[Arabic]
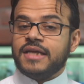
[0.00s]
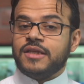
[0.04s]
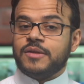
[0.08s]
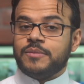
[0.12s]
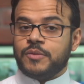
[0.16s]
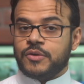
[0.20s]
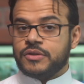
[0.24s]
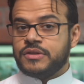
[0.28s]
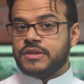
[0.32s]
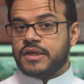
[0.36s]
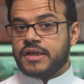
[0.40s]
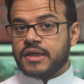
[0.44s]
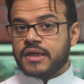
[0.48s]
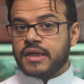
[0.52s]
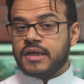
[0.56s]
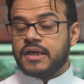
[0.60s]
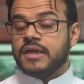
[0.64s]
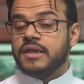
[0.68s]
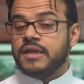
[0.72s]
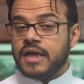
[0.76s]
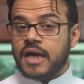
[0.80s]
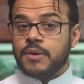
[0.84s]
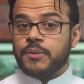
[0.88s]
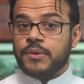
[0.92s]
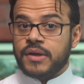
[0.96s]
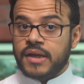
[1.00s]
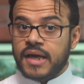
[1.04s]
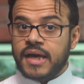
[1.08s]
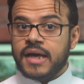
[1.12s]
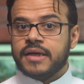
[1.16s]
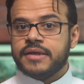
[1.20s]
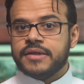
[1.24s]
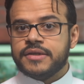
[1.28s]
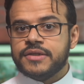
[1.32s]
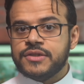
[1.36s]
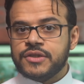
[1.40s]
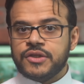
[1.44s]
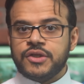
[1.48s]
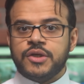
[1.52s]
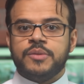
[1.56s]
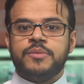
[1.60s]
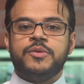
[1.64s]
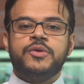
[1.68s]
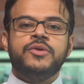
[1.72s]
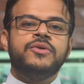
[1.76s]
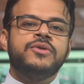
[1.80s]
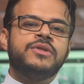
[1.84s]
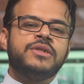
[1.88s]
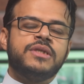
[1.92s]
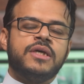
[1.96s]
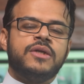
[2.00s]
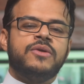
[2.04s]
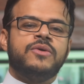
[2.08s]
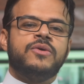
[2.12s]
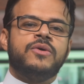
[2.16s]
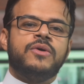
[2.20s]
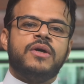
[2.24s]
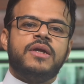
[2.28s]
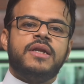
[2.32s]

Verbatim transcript: المخترقين أو الهاكرز أنهم يوصلوا